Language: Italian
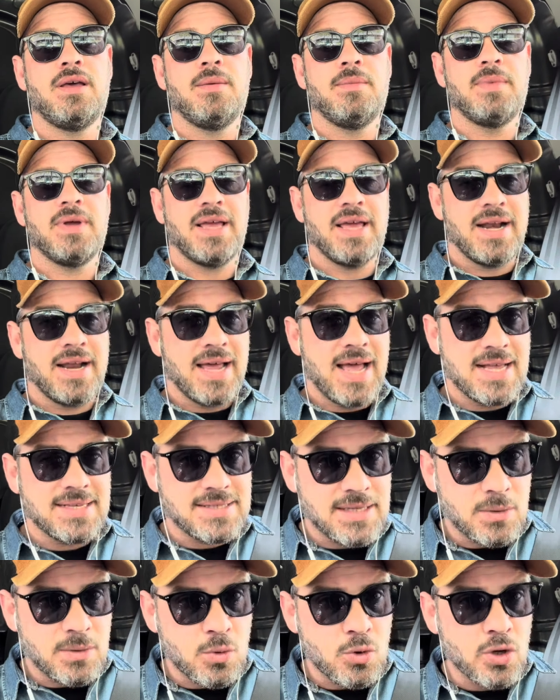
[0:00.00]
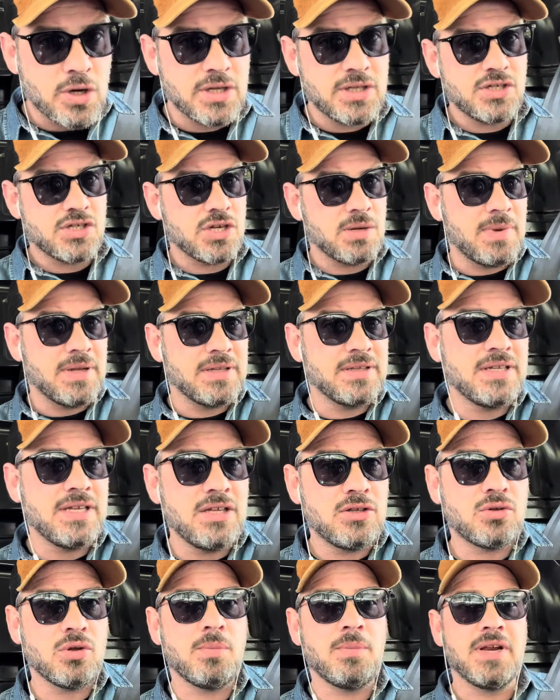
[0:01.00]
perché ragazzi quello che dice il
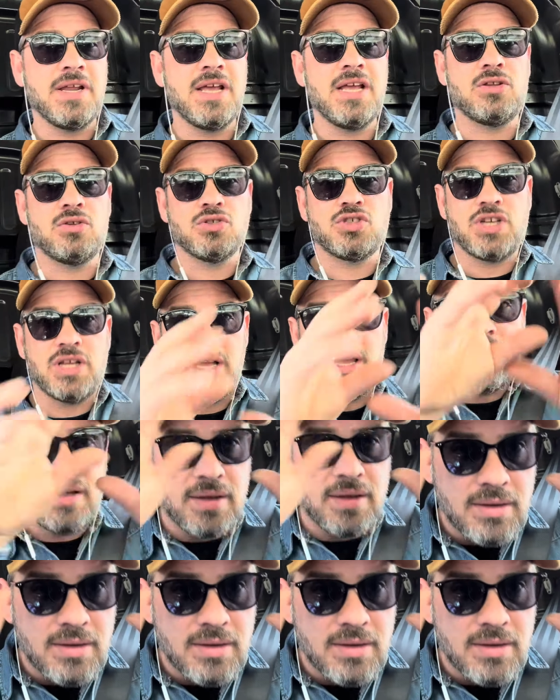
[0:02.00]
bandito, il marietto, cioè